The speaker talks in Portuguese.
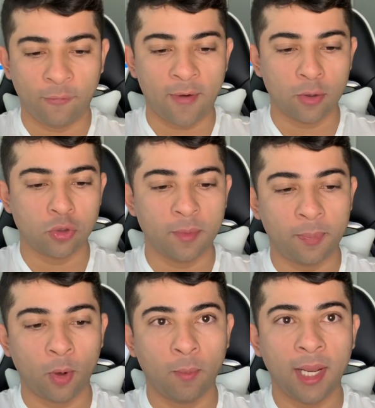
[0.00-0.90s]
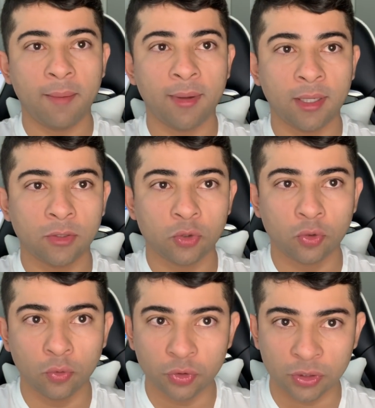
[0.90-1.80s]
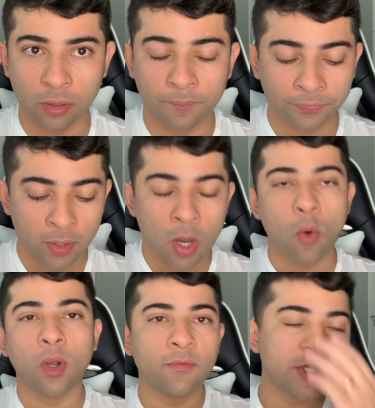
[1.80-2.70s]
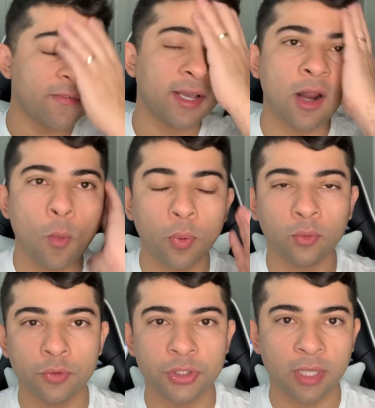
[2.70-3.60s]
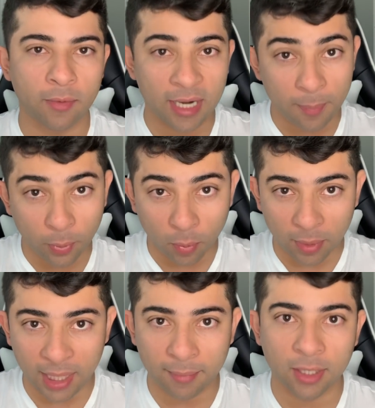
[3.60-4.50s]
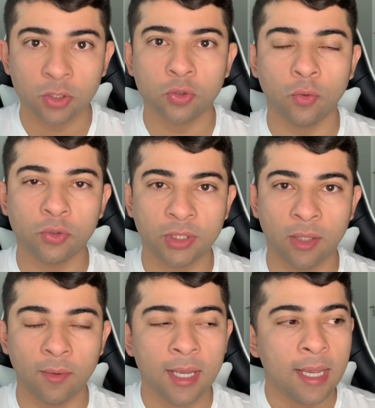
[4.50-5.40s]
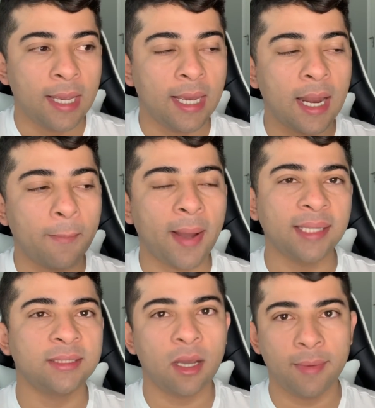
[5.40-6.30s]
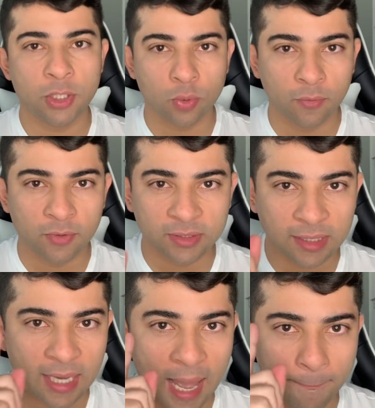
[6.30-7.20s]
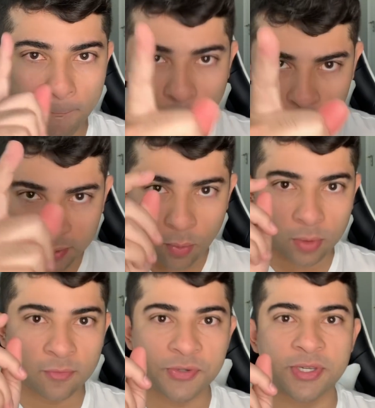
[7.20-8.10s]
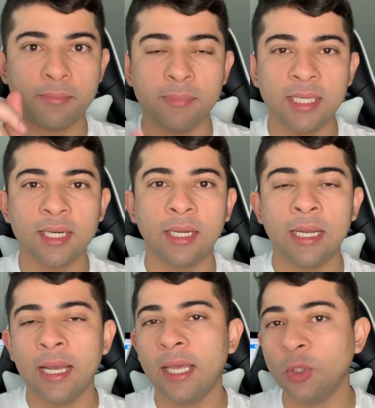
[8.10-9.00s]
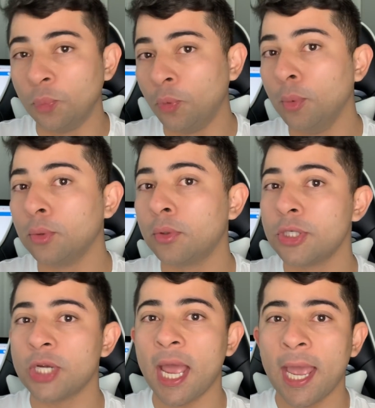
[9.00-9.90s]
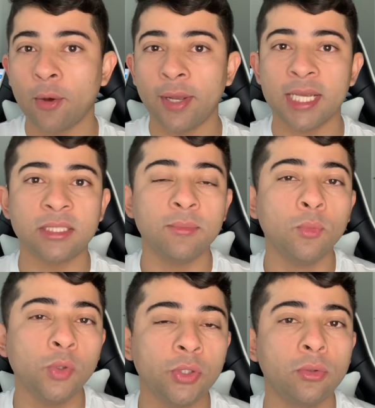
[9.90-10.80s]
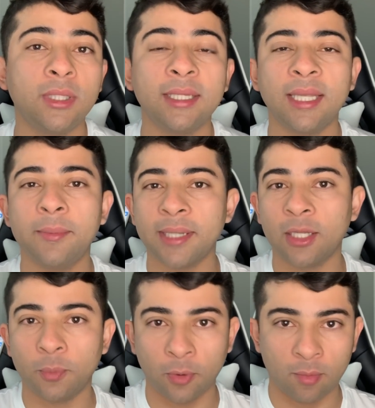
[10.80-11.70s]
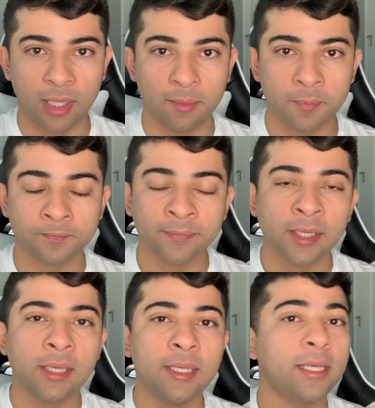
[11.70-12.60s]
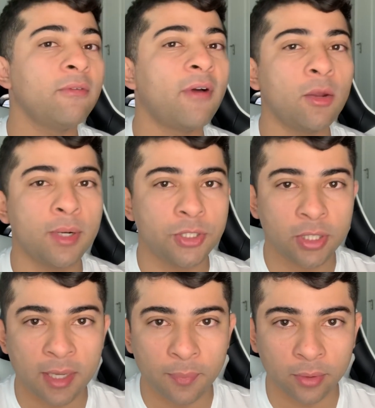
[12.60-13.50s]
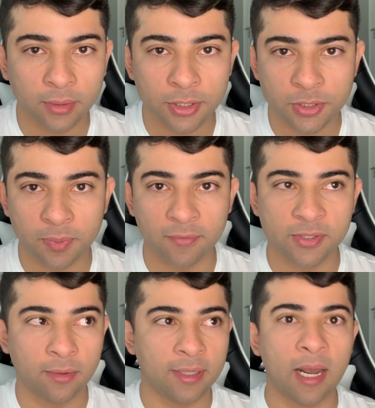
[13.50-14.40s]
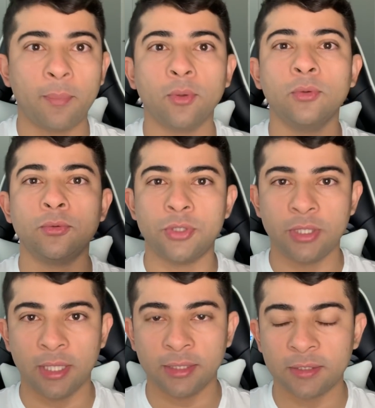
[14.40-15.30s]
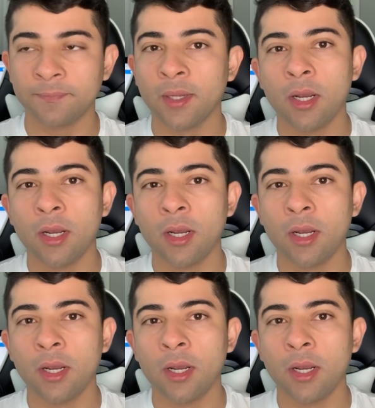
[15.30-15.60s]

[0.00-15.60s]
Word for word: eu falo sobre problema, solução. Quando você vai criar um produto digital que ele é problema, solução, ele é basicamente quando você aponta, quando você mira em um público que já reconhece muito determinado problema. E aqui vale uma dica importante para você não criar produtos gigantes.